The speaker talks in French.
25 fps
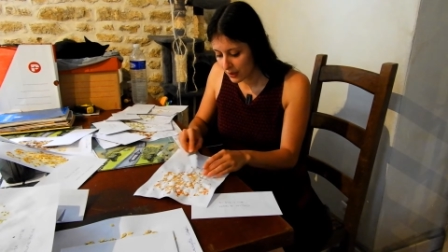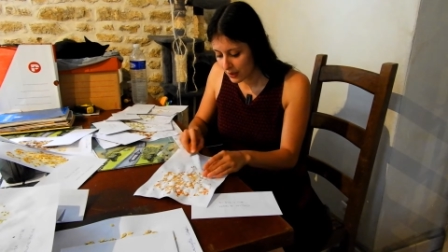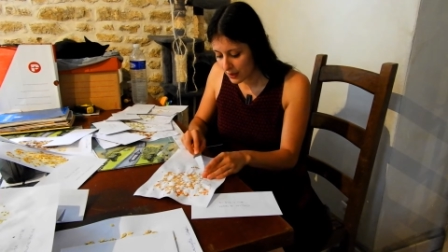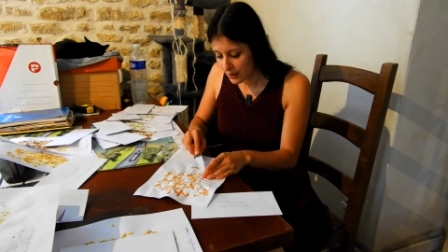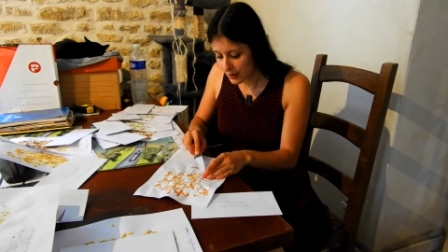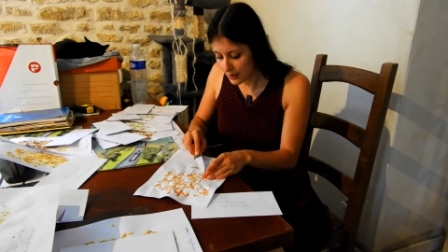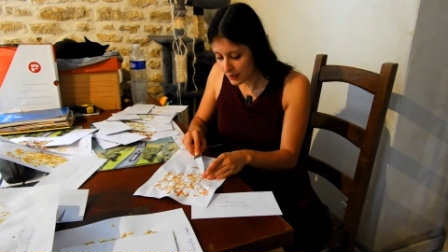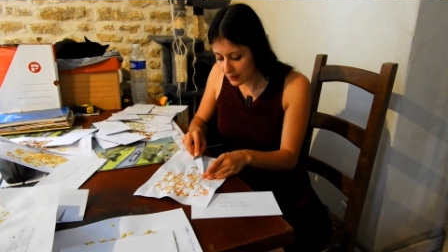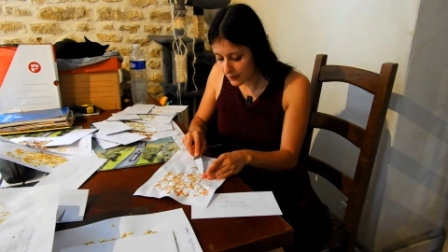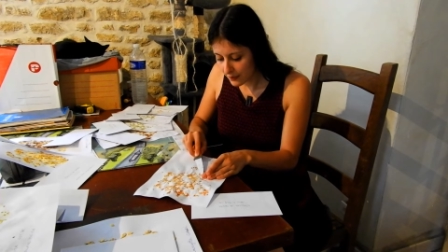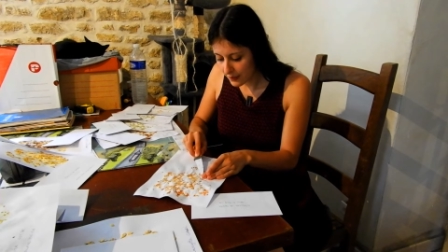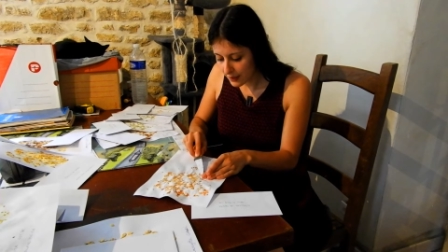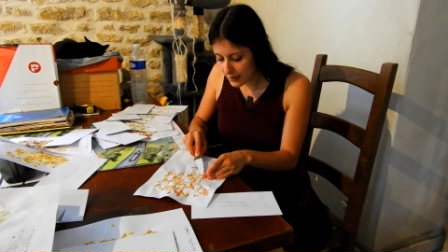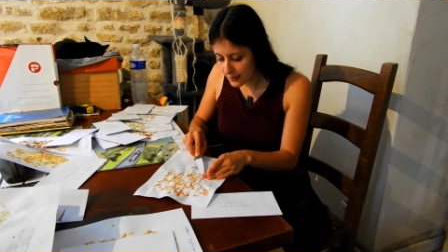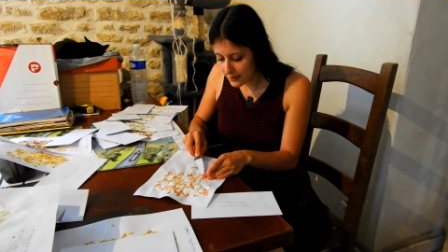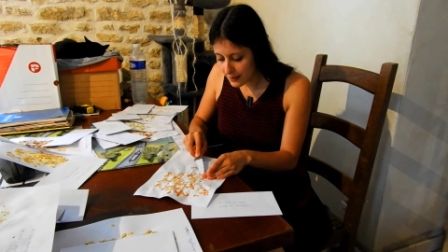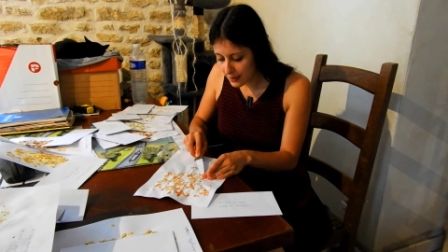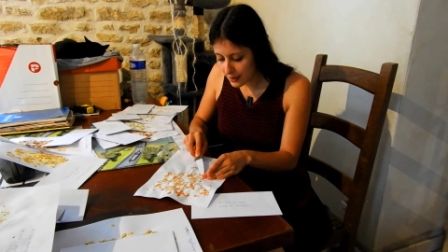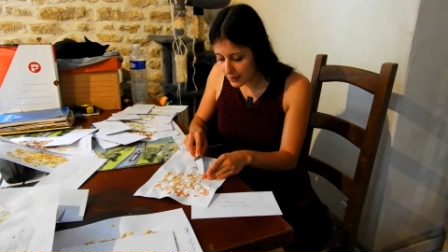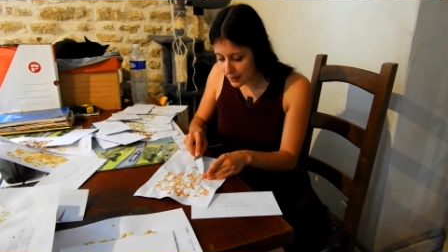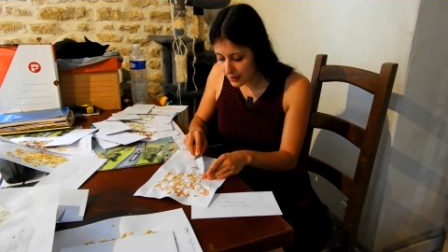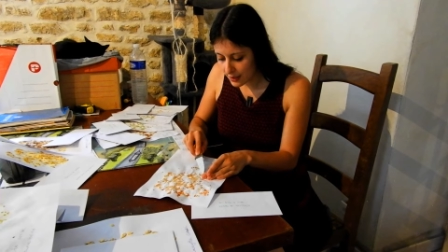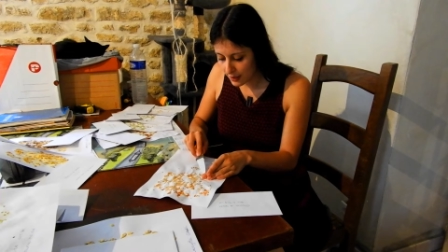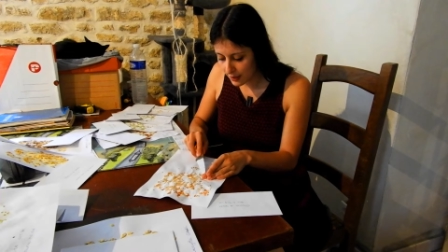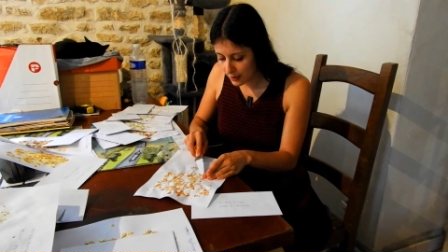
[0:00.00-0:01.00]
Et c'est vrai que ça,
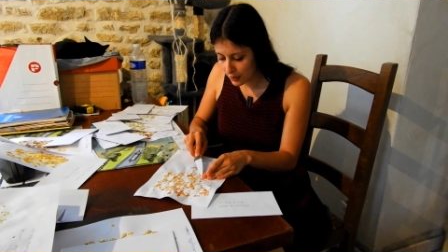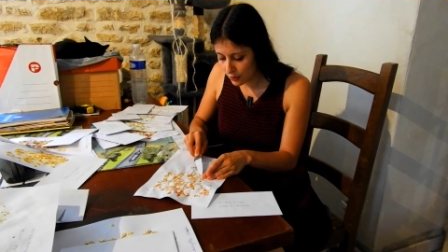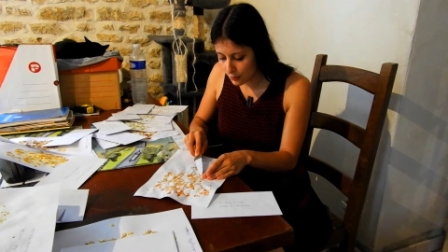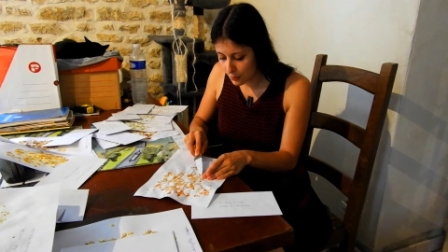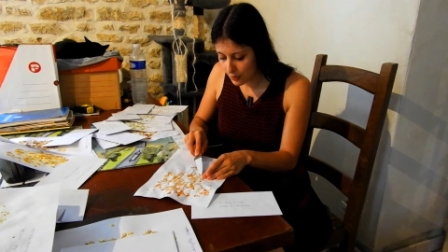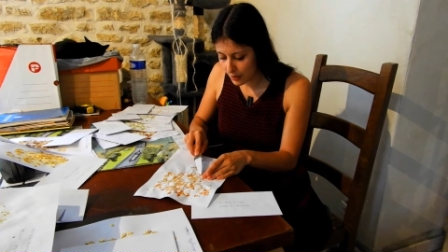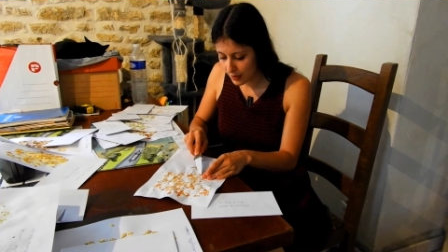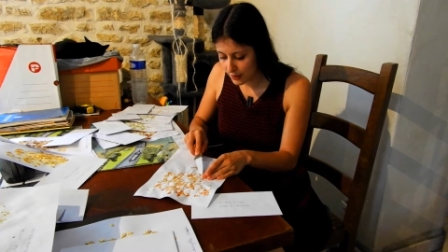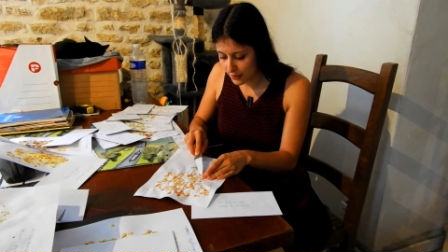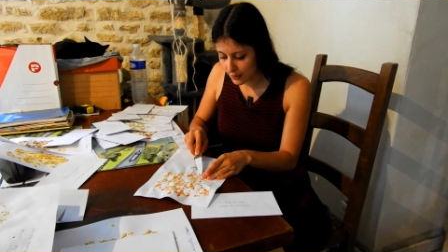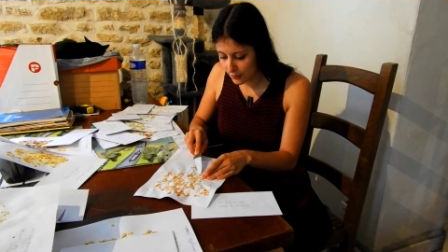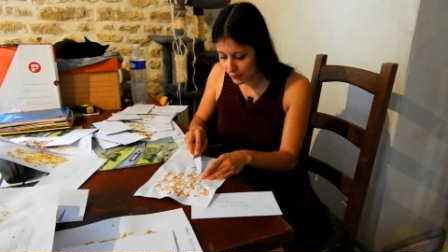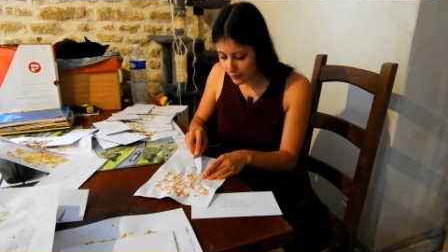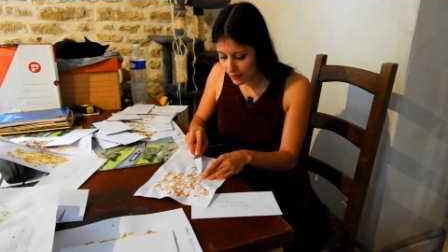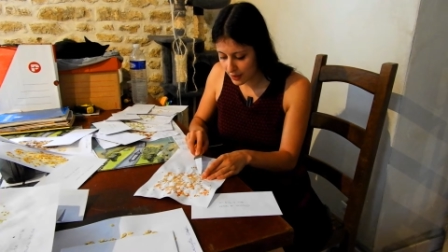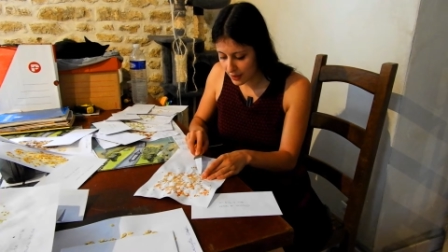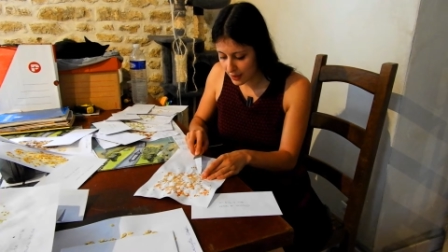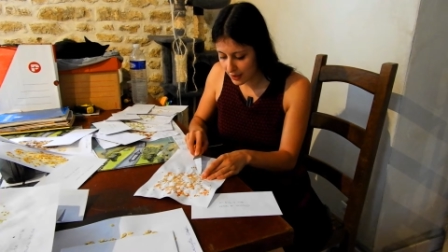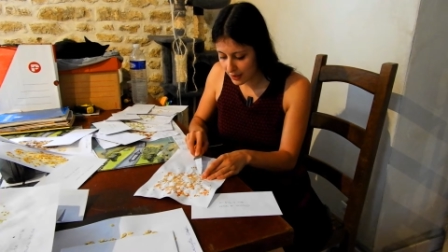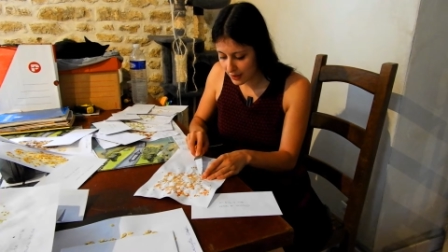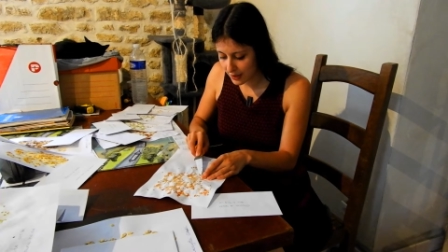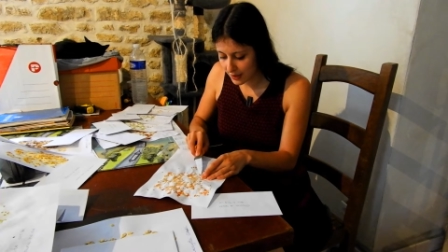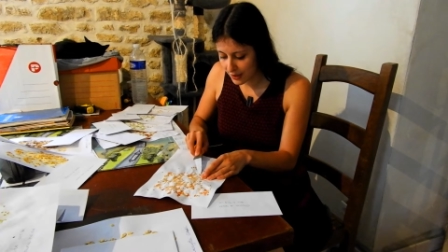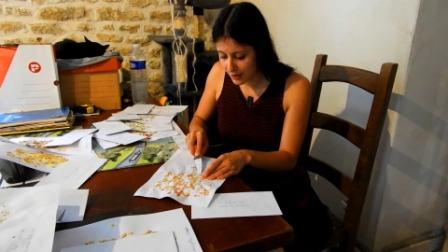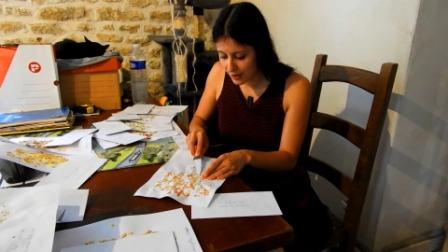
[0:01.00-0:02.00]
la récupération des
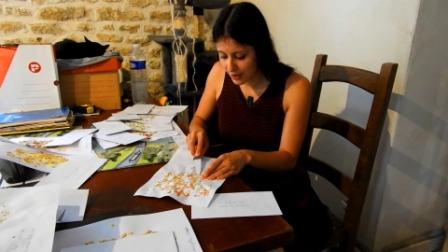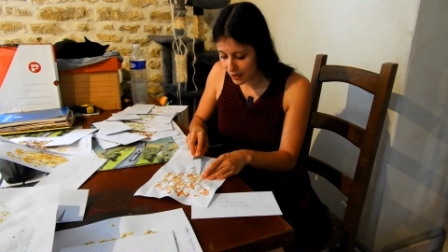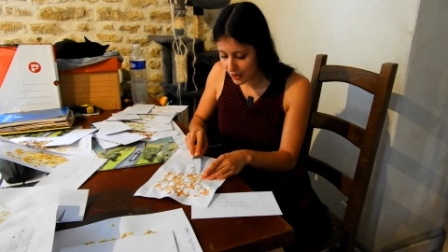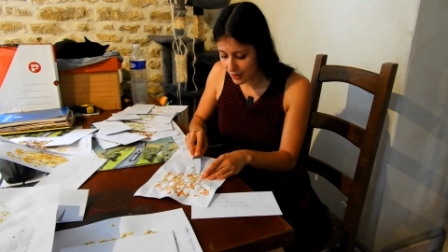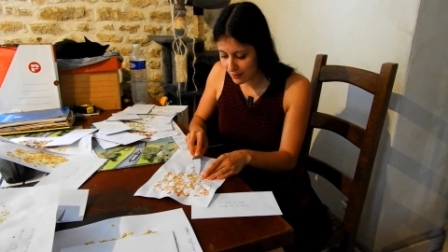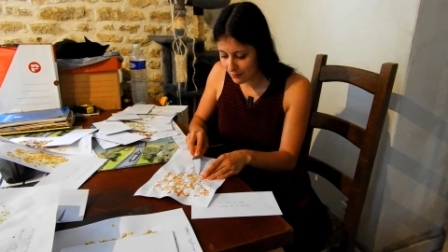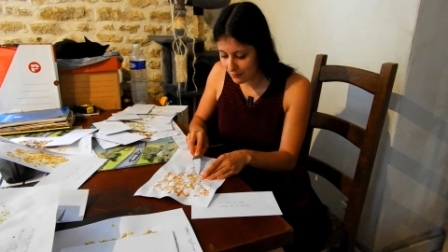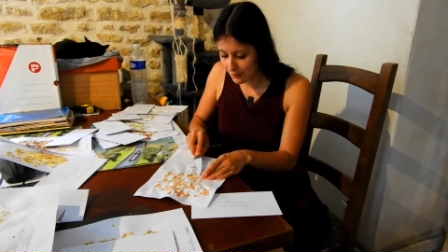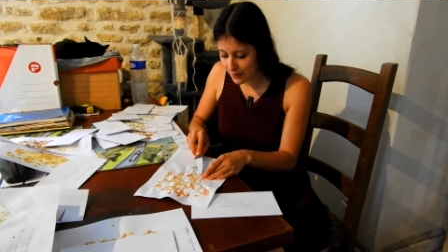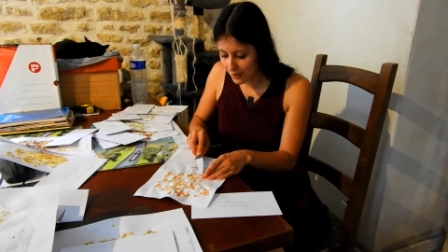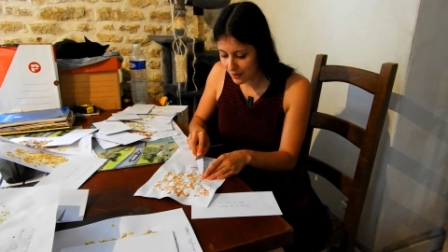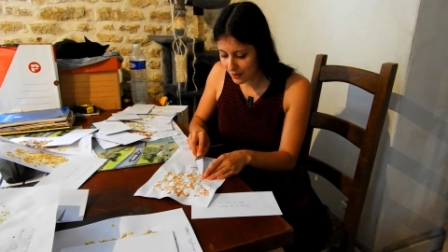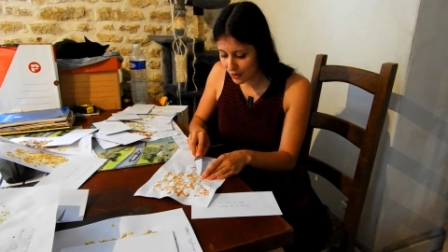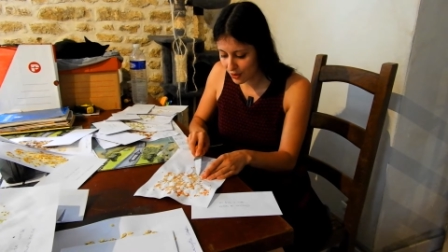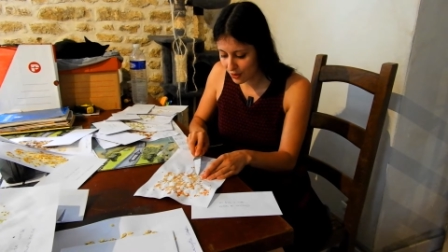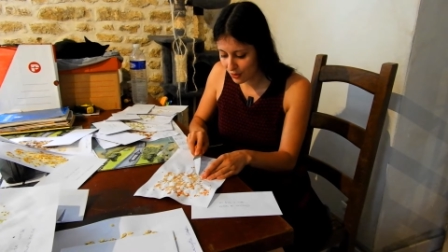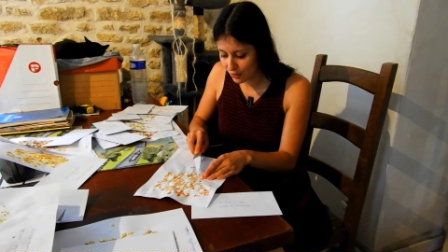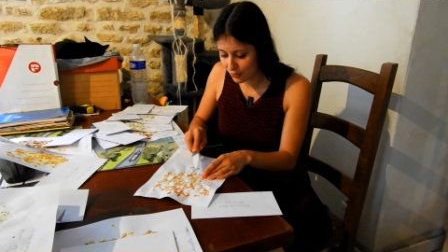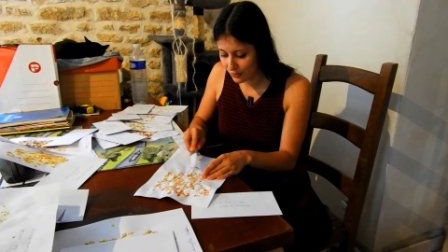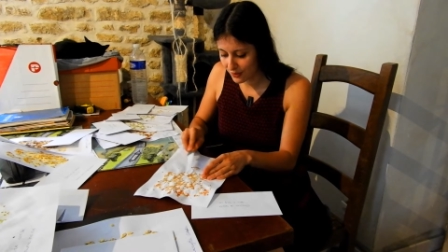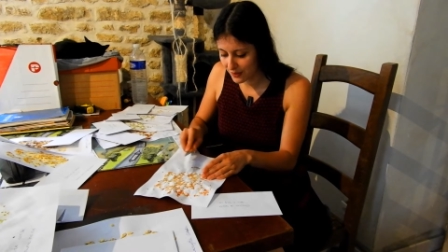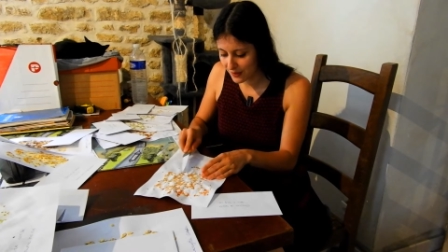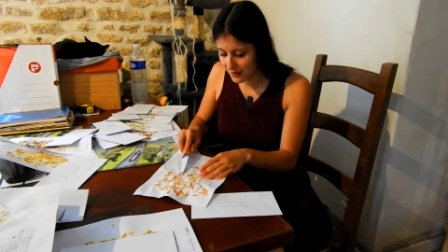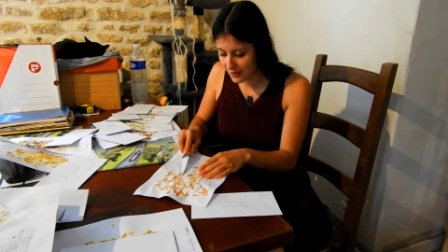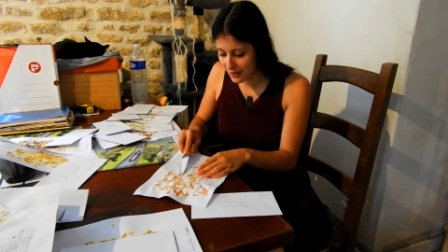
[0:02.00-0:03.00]
graines, j'aime bien. Je
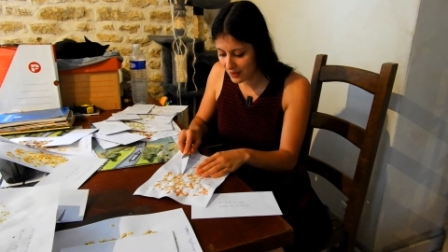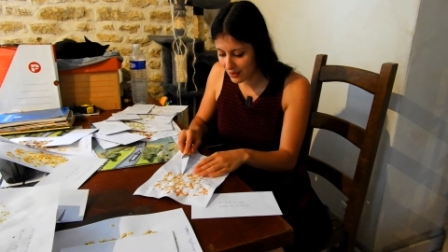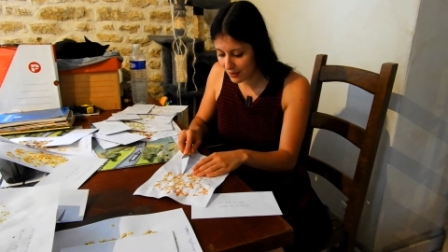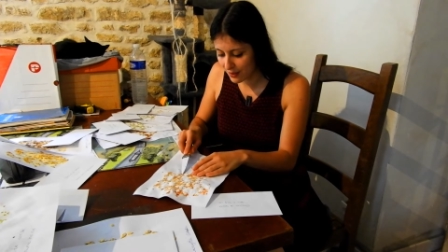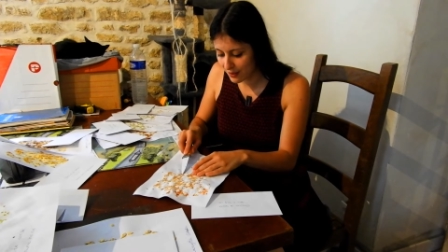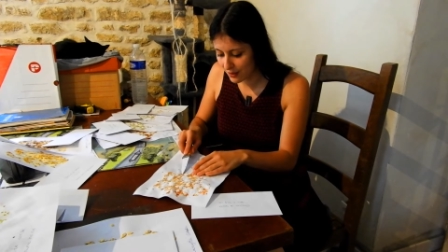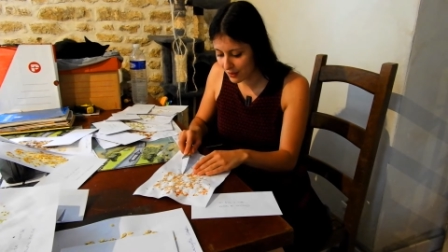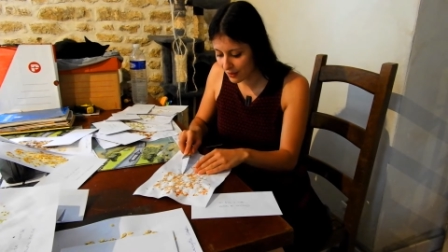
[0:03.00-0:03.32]
trouve que